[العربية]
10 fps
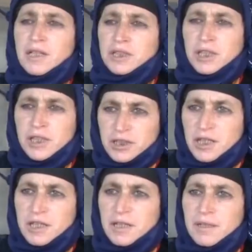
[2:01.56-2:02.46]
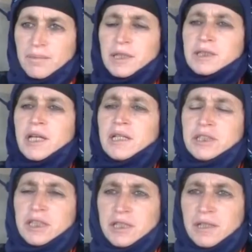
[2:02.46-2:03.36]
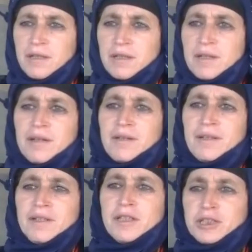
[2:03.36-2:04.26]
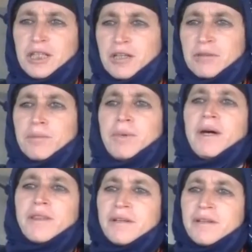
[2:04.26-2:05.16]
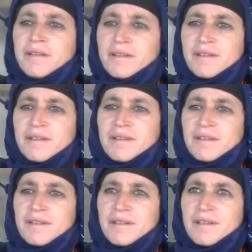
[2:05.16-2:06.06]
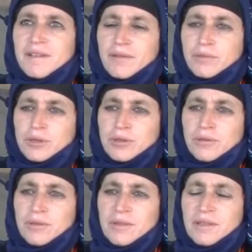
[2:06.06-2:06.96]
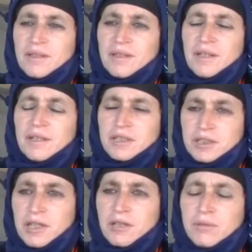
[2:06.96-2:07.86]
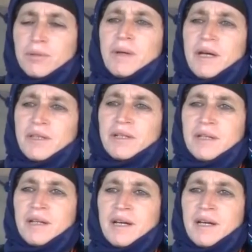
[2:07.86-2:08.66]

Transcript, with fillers: لنا شيء شلينا ما صار لنا شيء نستقرض من بعضنا فهمت شنو؟ نستقرض من بعضنا